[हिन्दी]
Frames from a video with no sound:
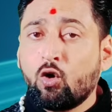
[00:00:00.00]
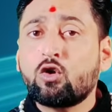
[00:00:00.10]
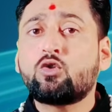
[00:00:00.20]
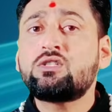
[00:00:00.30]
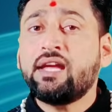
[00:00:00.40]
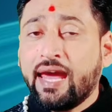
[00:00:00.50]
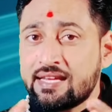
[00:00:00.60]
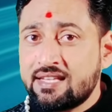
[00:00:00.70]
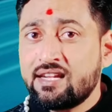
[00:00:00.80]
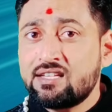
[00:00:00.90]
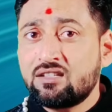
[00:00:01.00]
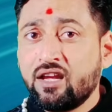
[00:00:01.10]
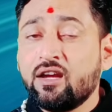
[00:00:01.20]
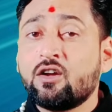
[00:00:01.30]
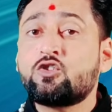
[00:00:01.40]
और कुछ ऐसे
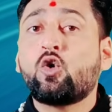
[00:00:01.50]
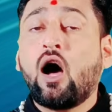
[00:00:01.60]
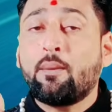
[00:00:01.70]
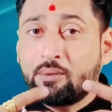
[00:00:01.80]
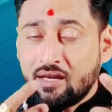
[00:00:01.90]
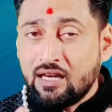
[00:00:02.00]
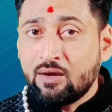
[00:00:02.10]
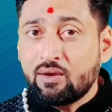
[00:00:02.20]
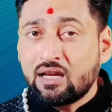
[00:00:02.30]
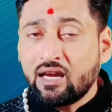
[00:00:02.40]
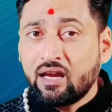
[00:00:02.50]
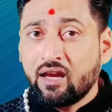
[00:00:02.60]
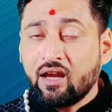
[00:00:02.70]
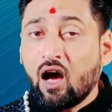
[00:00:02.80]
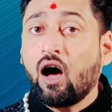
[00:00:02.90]
रिश्ते जो आपके लेवल के
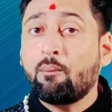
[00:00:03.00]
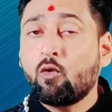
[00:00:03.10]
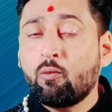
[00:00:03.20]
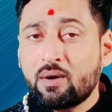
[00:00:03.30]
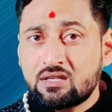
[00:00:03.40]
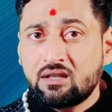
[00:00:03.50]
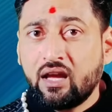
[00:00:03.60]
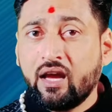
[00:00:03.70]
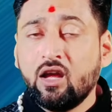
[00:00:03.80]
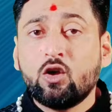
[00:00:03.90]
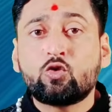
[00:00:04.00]
हैं आपको पसंद है